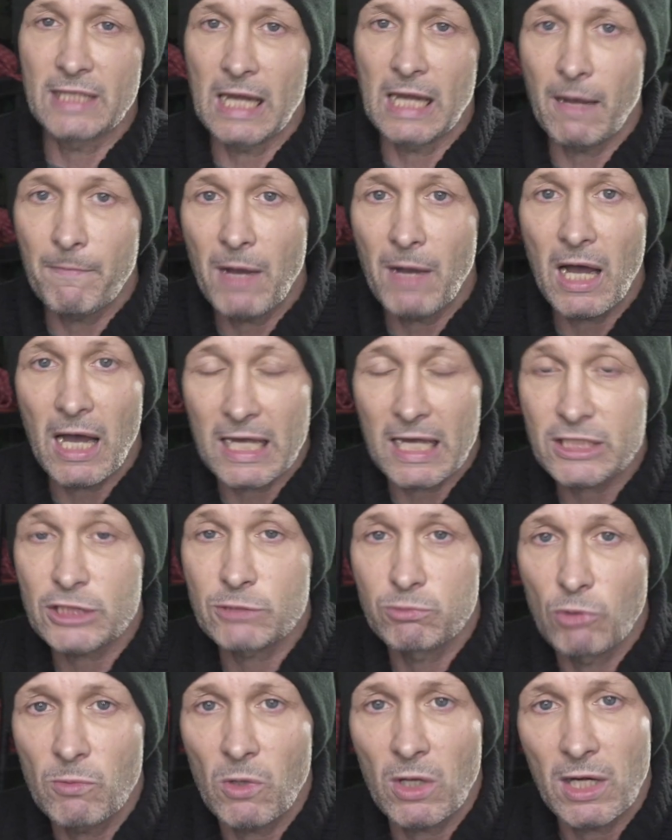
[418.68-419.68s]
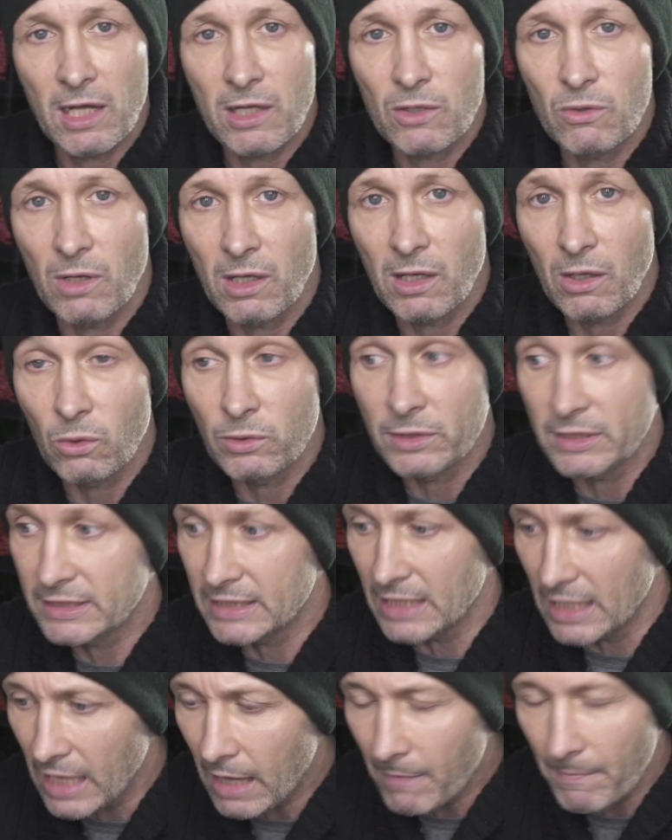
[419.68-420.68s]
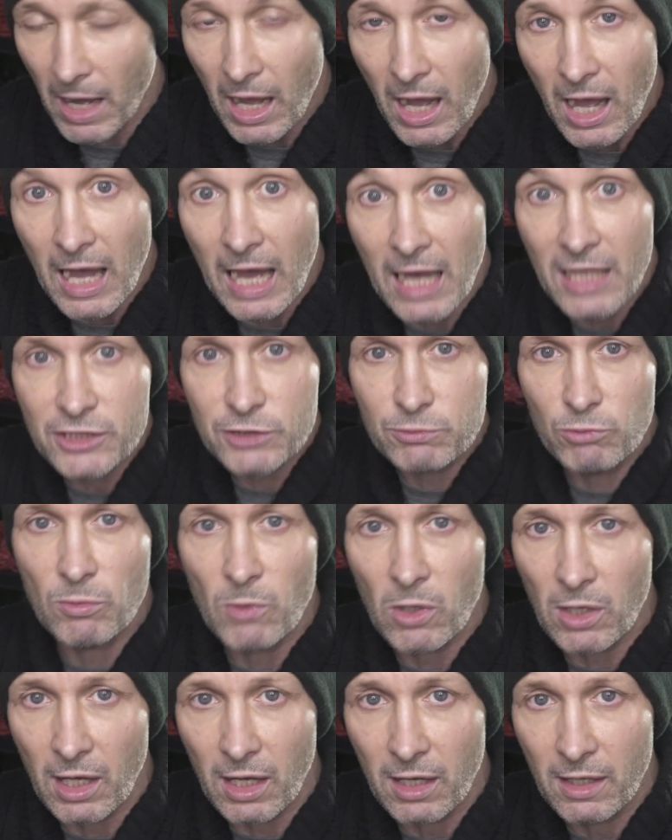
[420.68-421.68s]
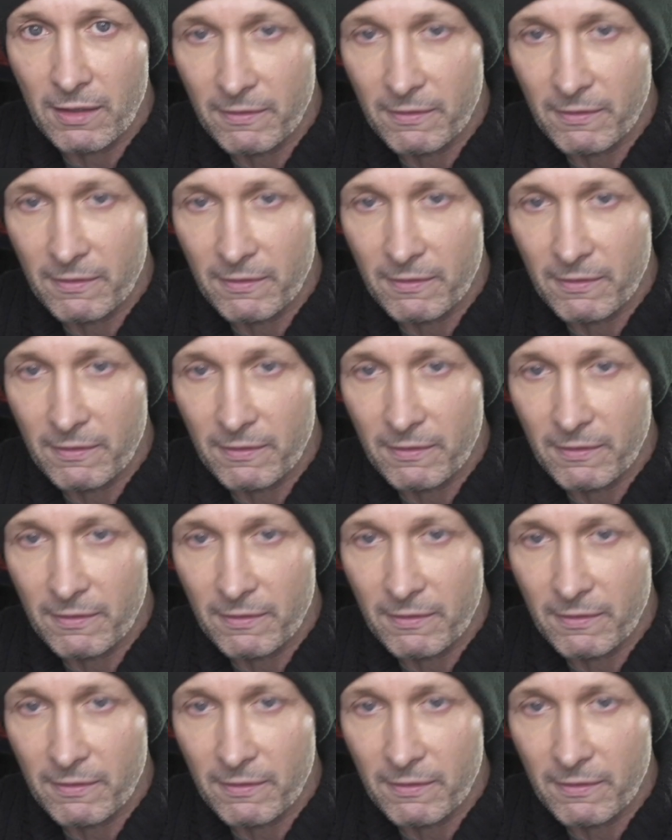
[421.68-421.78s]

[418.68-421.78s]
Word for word: là-bas à ce moment-là quoi. On était là-bas à ce moment-là.